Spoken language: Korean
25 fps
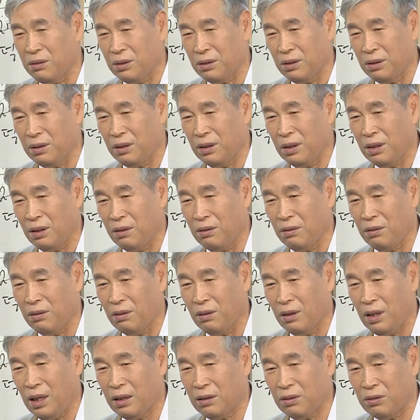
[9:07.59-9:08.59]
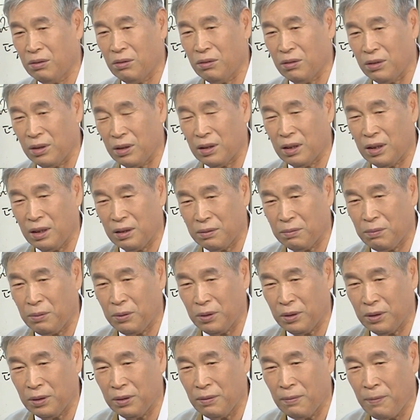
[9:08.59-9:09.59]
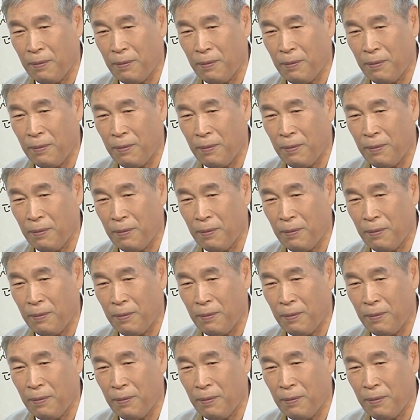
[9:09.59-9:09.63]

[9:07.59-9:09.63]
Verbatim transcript: 그러니까요. 카톡을까지 보는.